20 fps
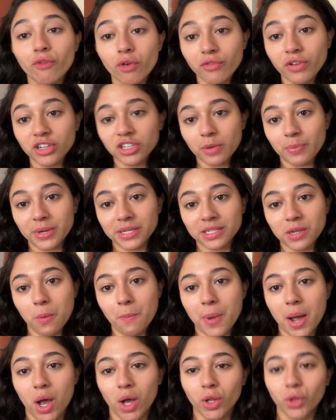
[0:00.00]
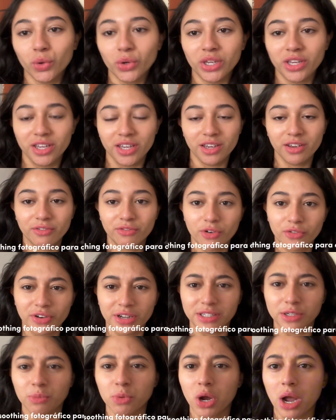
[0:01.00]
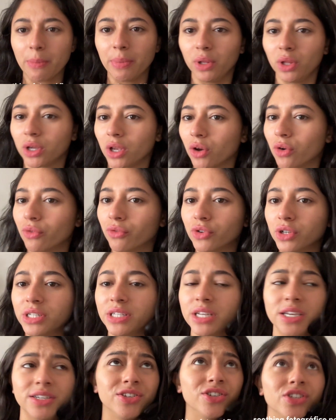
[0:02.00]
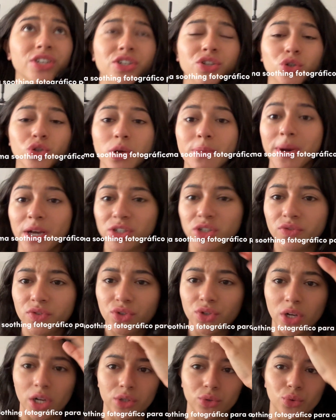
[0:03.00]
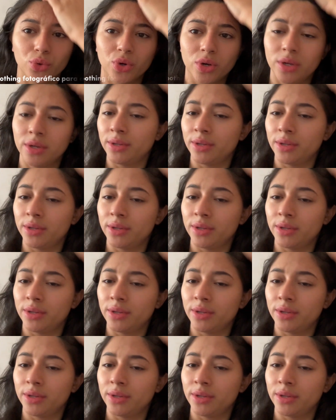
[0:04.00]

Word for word: Vou viajar pra São Paulo e vou fazer meu cabelo aqui com vocês. Gente, eu tô embaixo do ventilador.